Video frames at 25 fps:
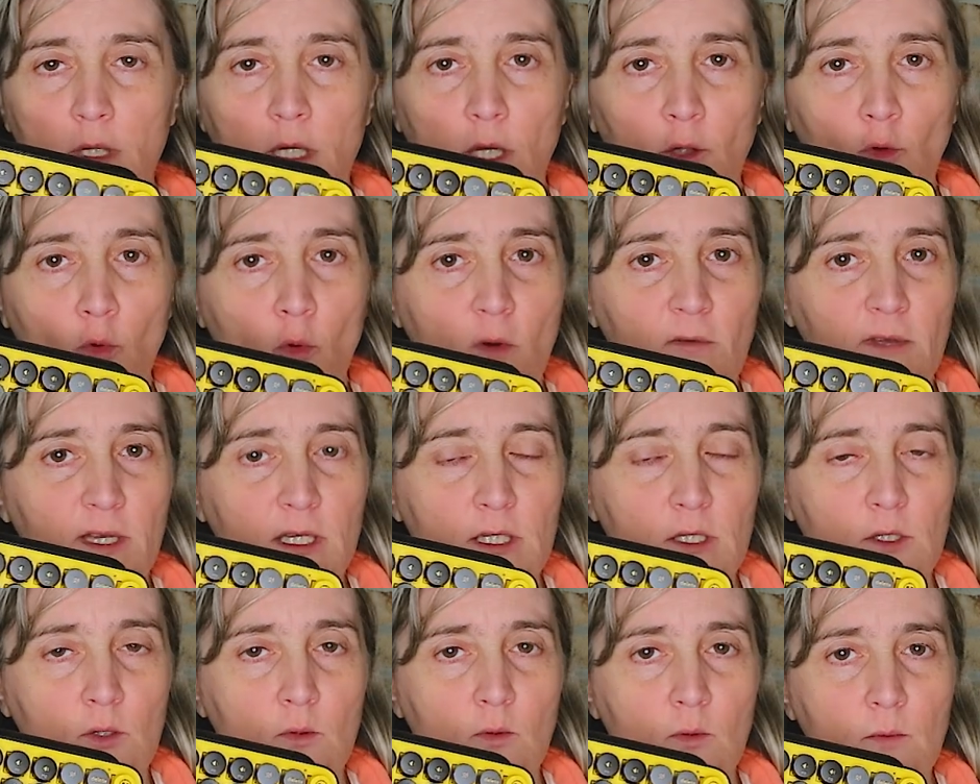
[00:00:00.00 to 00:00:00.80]
Il y a trois
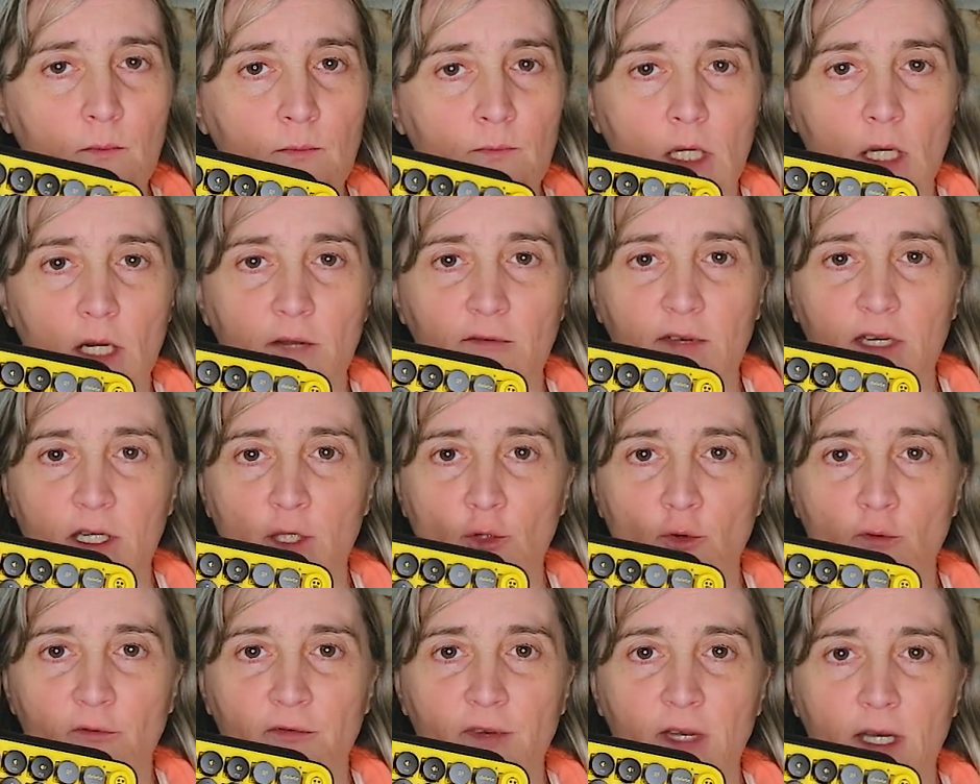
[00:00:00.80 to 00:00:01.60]
versions. Il y a la
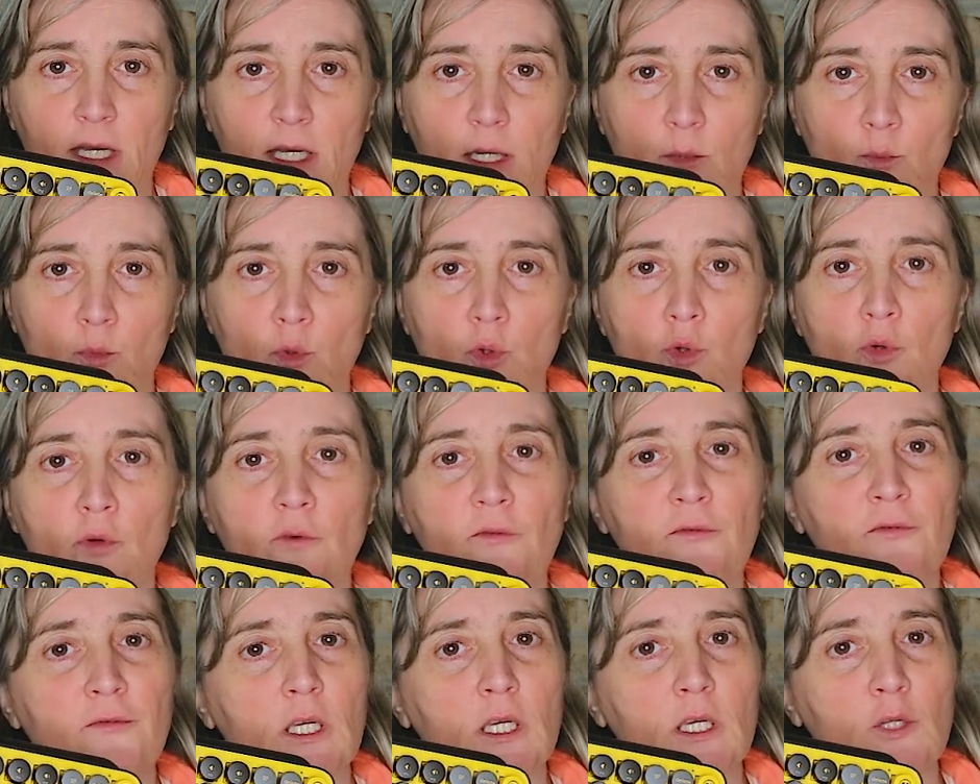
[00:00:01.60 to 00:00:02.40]
version vert et
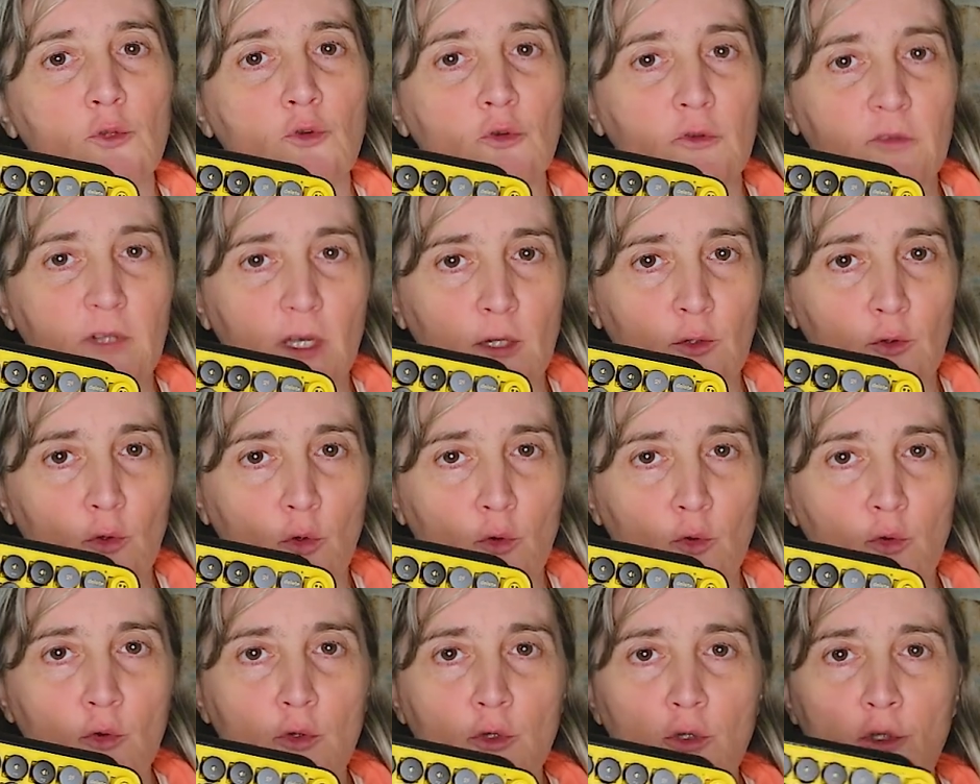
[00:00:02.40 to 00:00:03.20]
mauve et deux teintes de
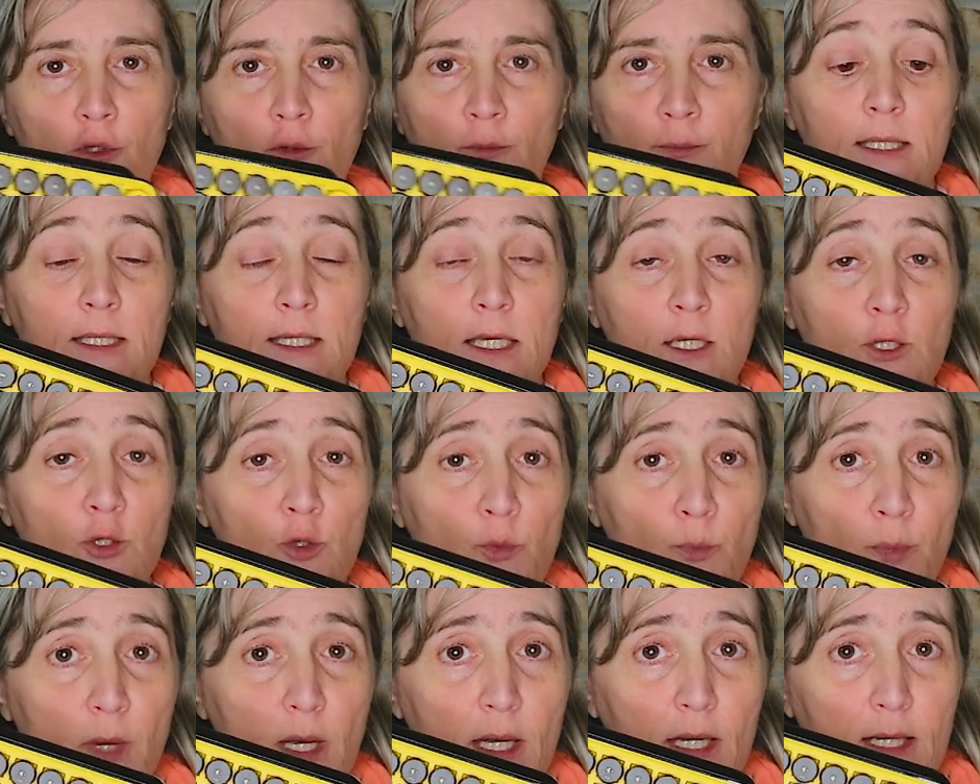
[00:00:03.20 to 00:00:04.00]
rose. Ce qui est
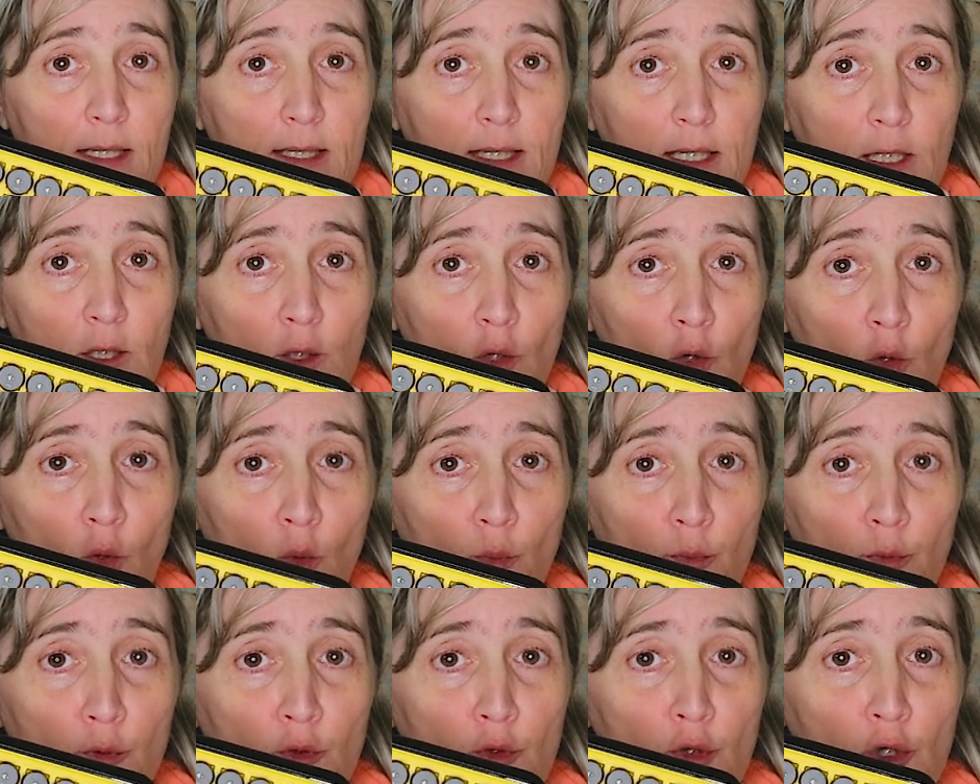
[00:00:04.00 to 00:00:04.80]
super, c'est qu'on
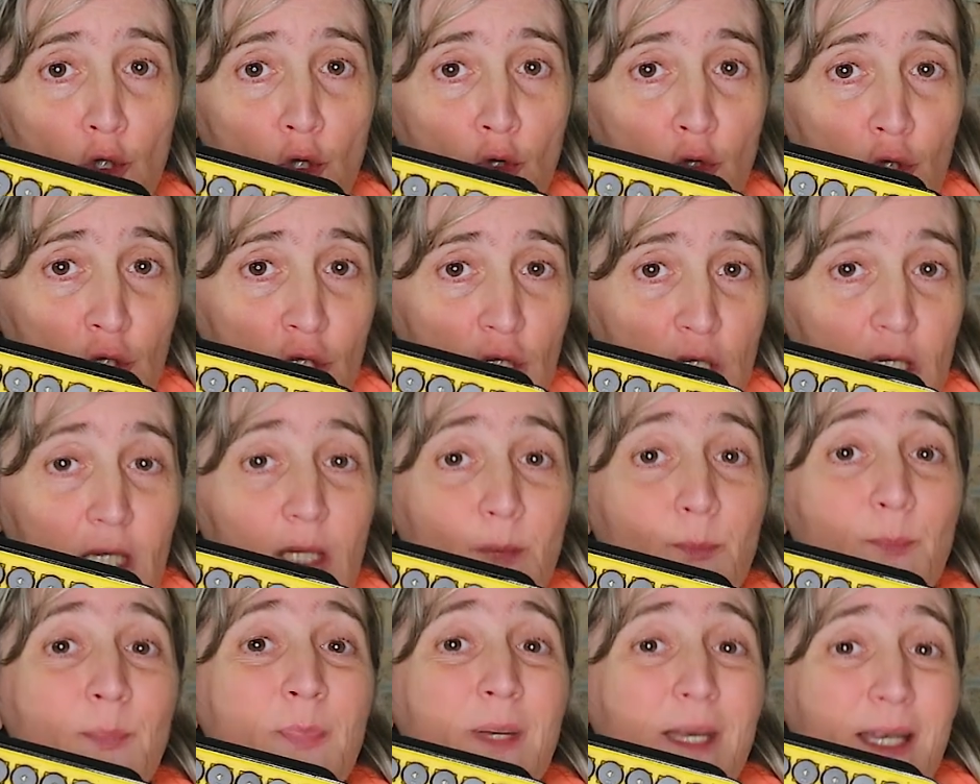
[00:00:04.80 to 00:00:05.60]
peut changer
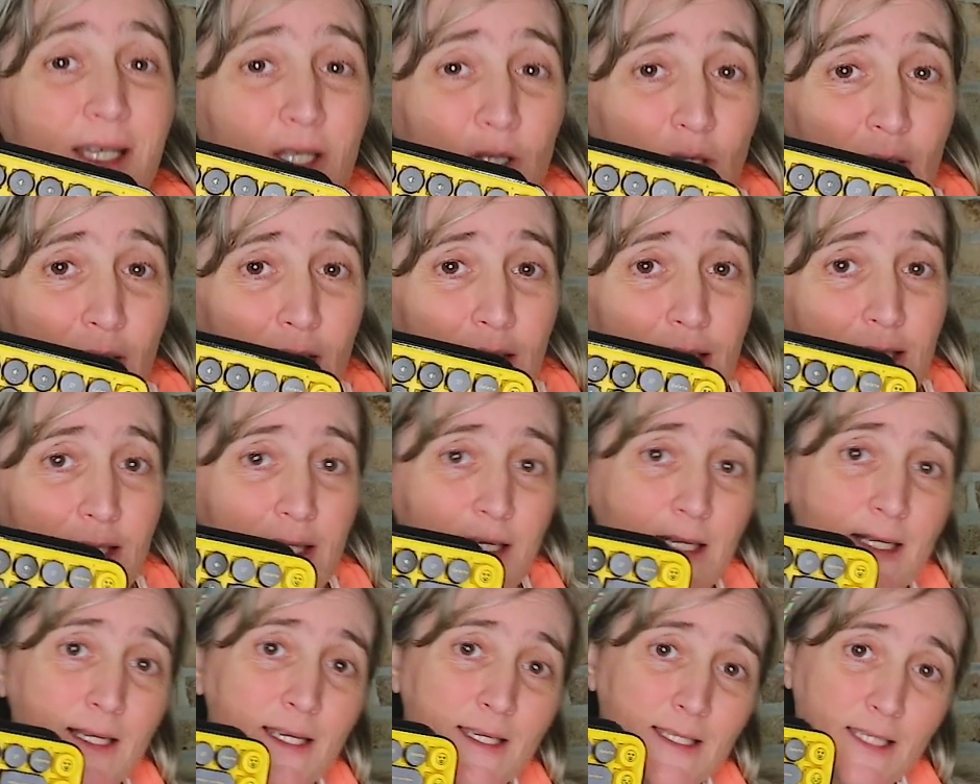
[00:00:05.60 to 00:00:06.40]
et
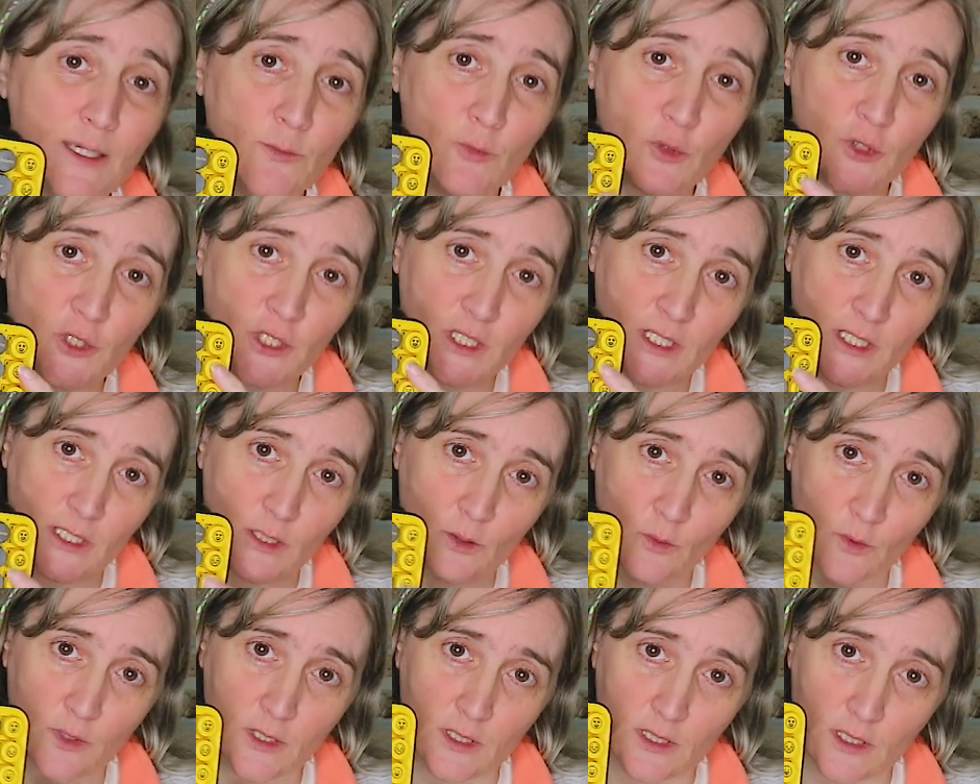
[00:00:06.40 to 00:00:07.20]
personnaliser les emojis qui
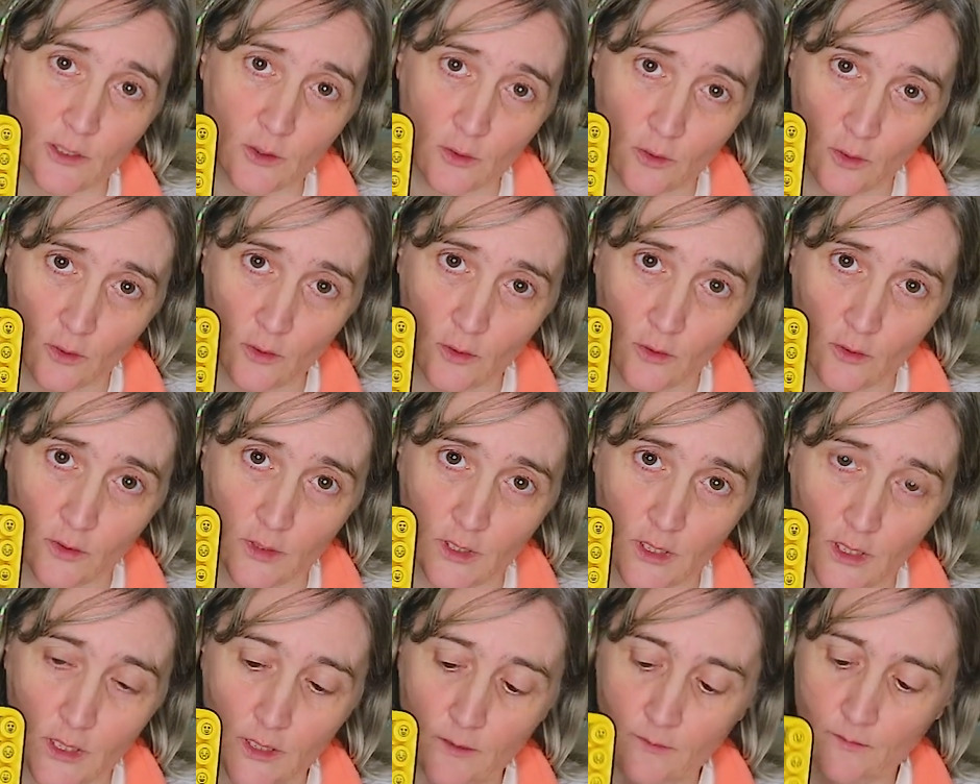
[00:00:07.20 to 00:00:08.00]
sont ici sur le
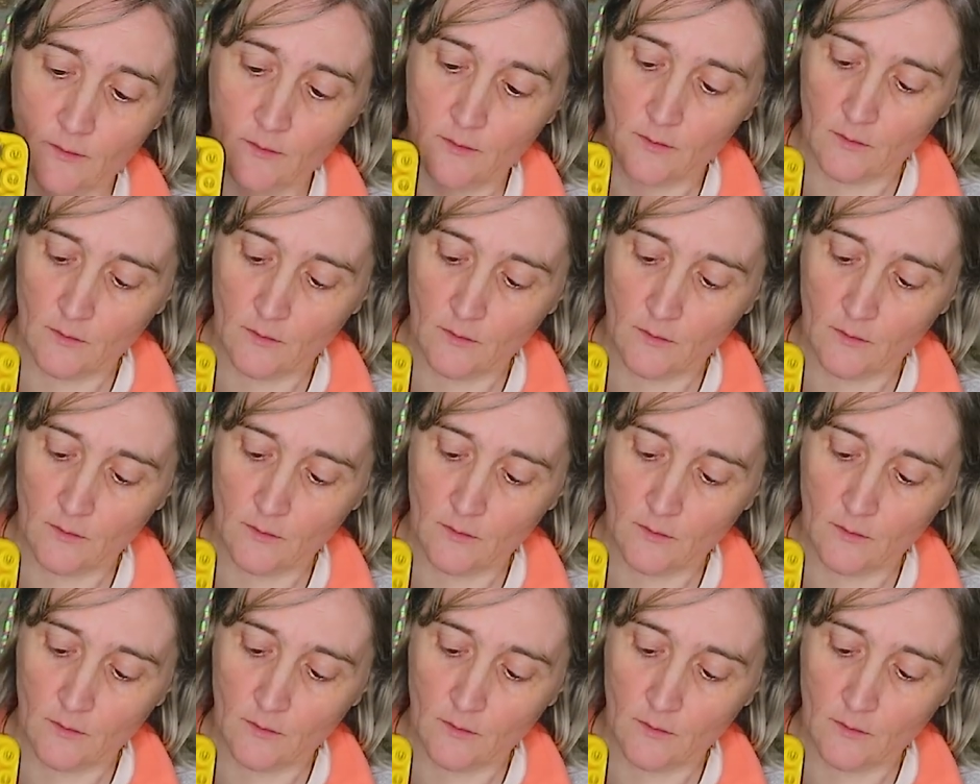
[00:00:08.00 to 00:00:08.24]
côté,